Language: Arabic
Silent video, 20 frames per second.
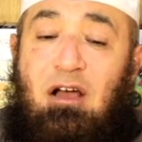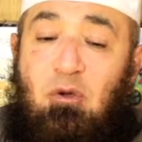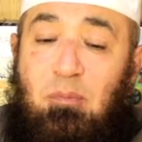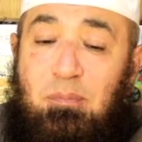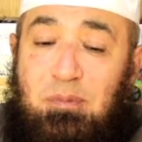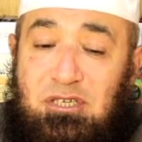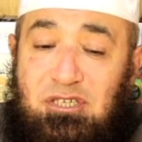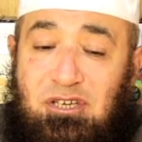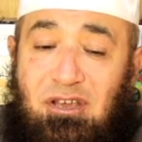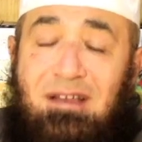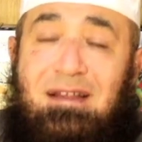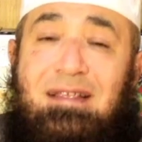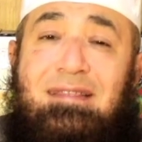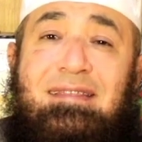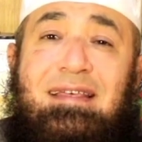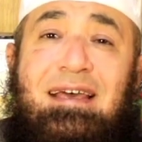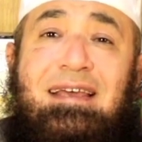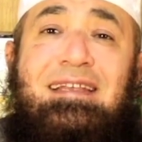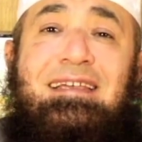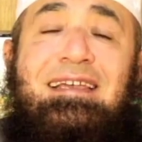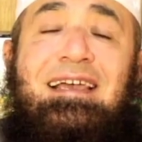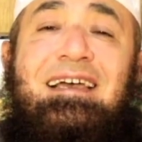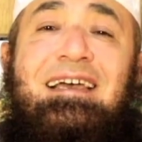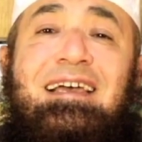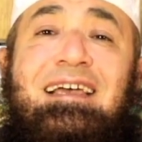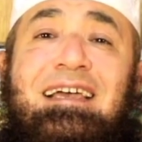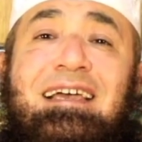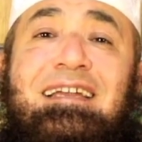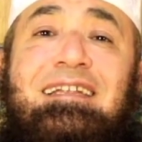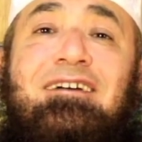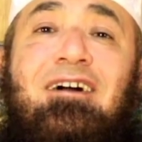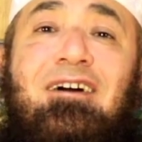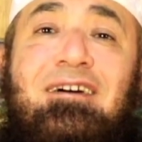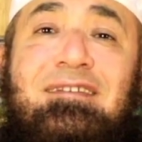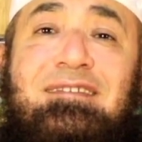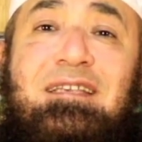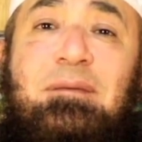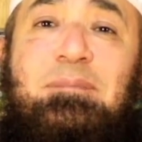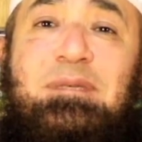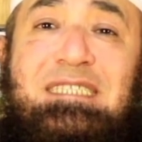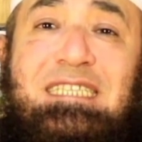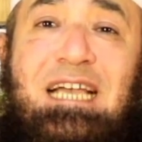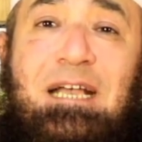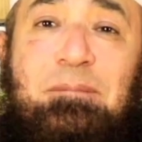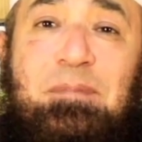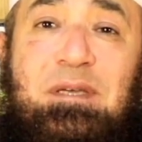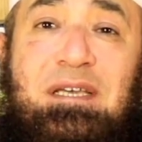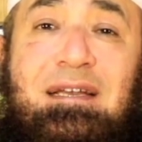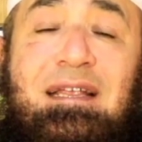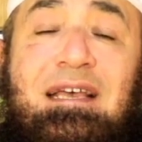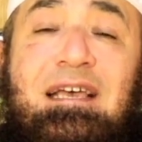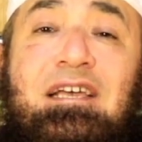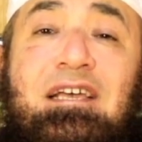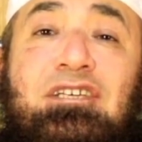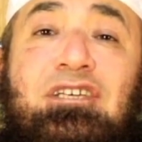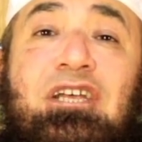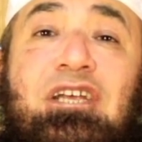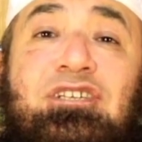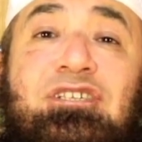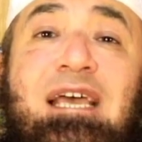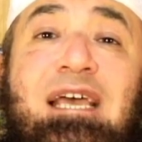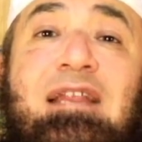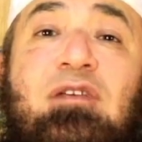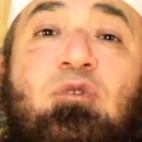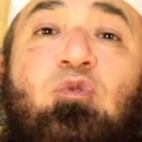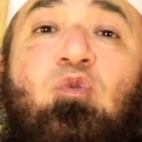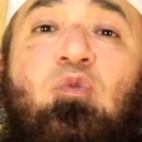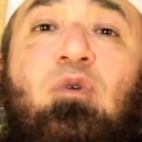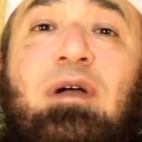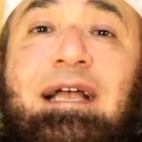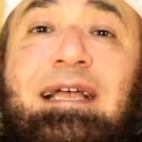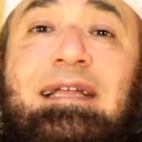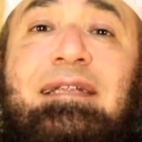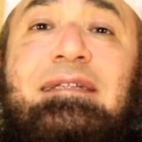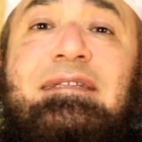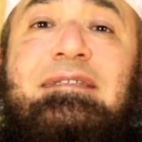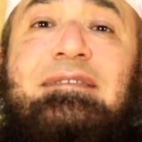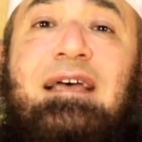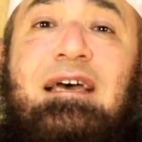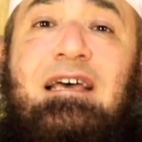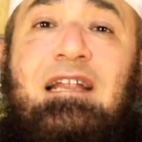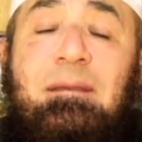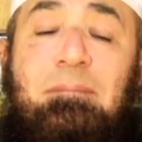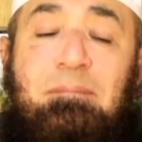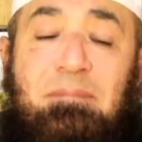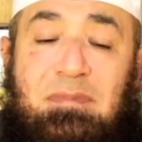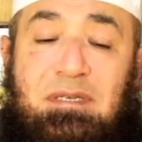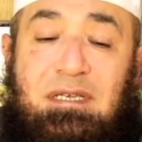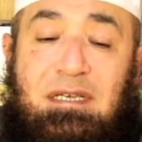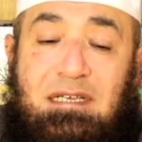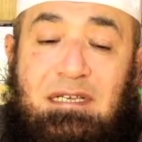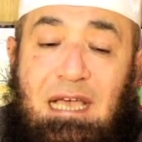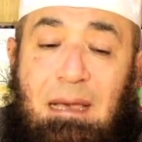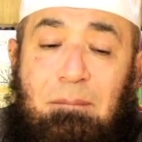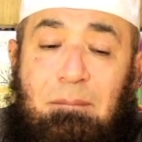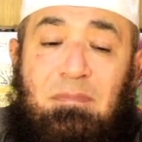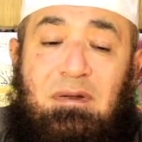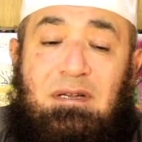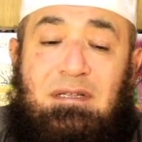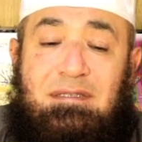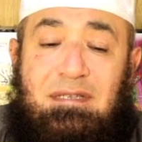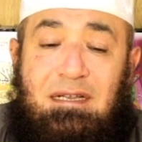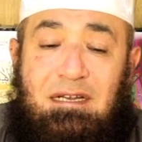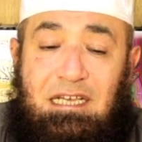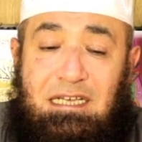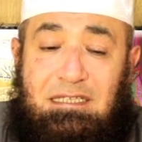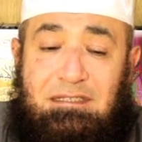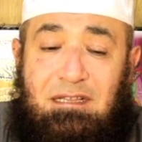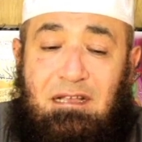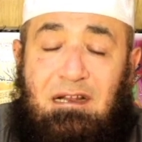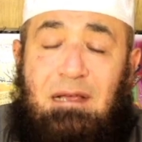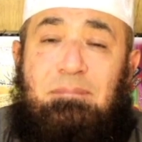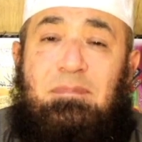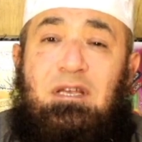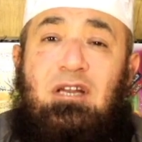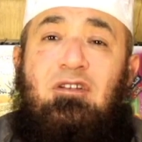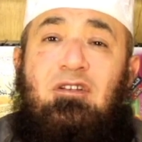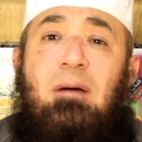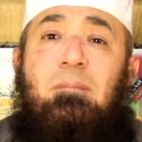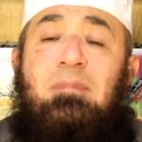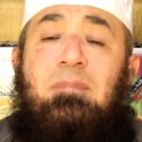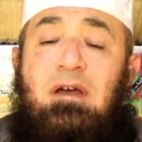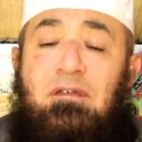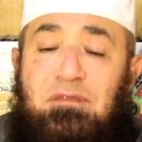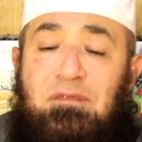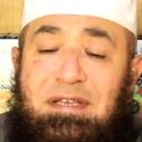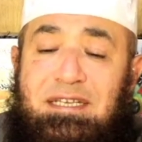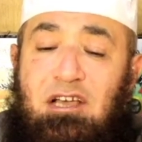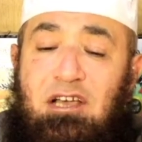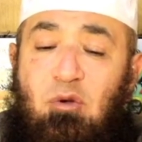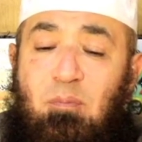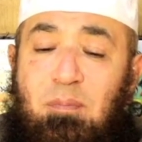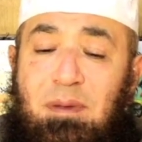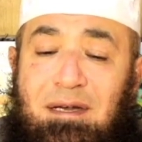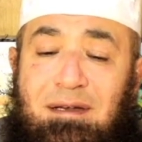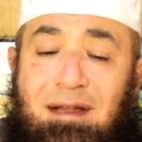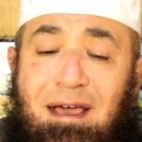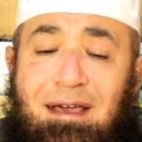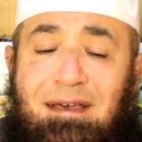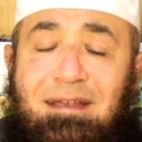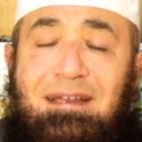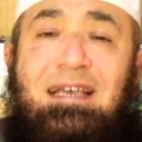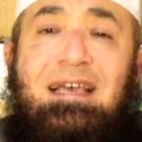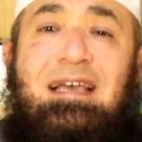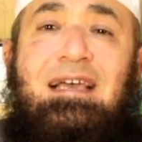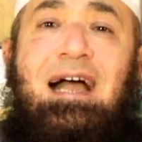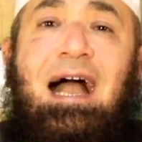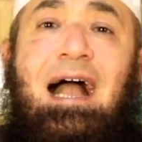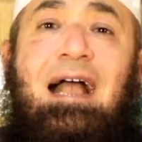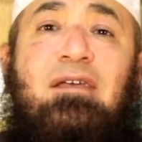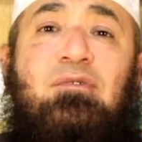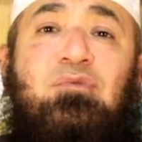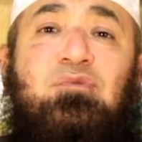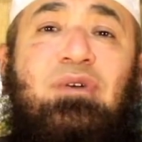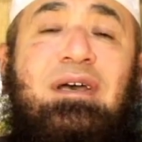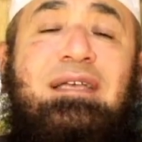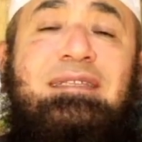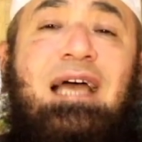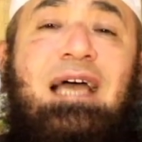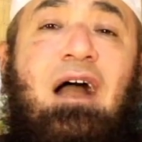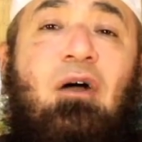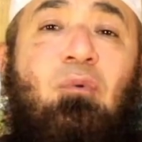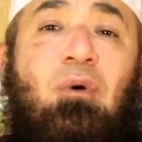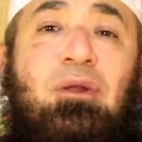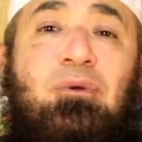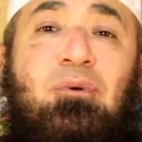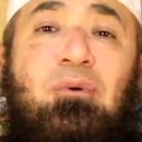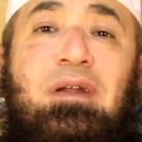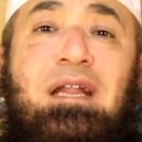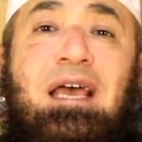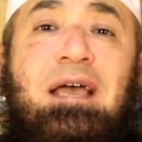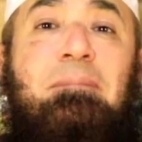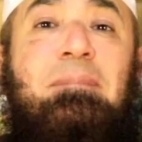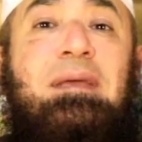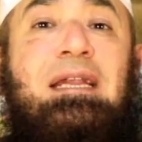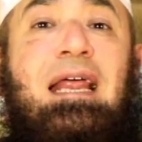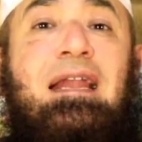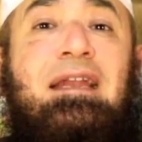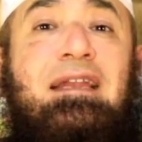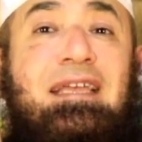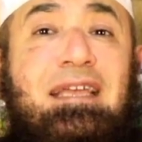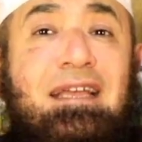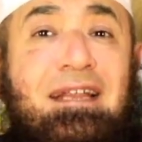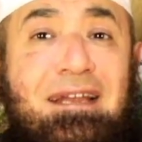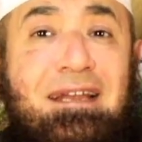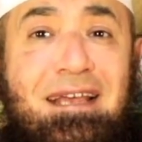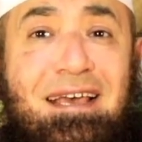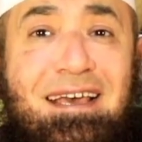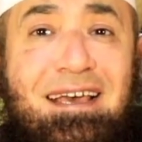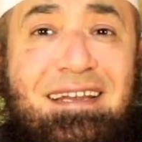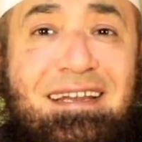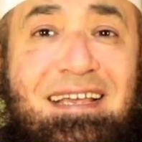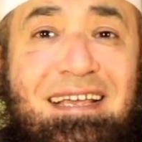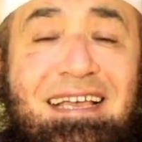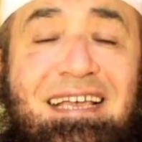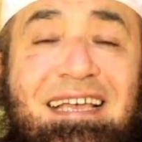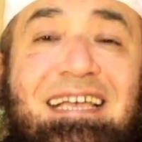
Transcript: أو البشارة الثانية اللي هي خاصة بالتكبير يشترك عند رمي جمرة عند رمي الجمرة في يوم النحر حيث يتحول هنا من الإهلال